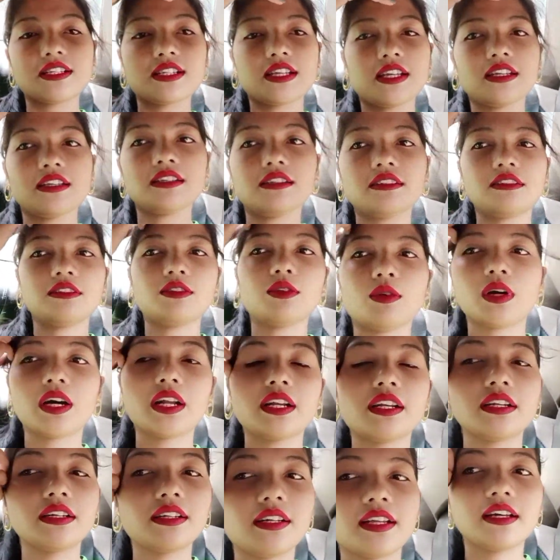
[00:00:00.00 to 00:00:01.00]
সেই
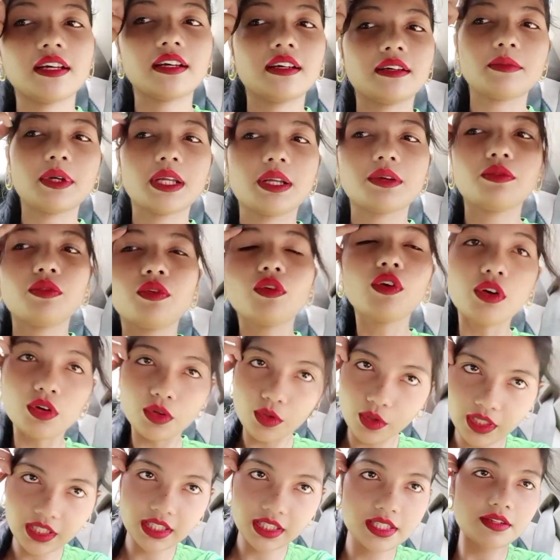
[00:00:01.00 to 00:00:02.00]
দোকানটা ফোন মানে
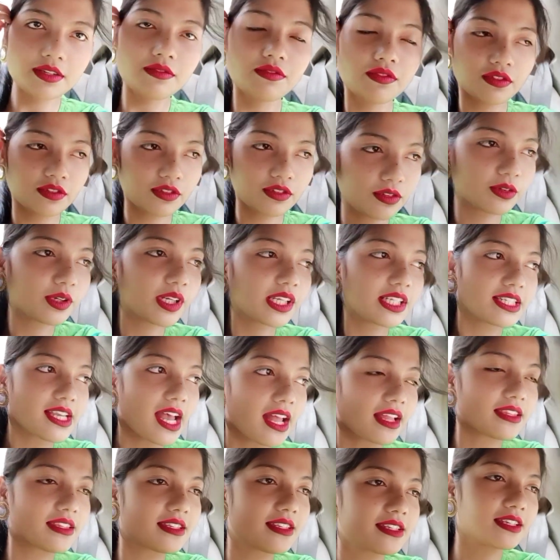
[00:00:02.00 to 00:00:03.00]
করেছি ফোন করেই
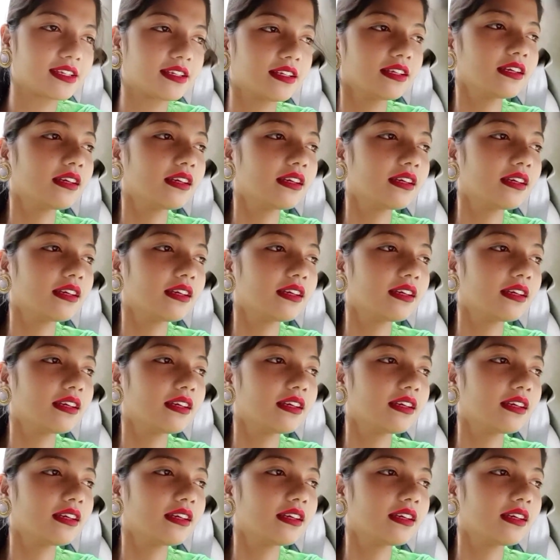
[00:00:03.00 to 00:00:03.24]
যাচ্ছি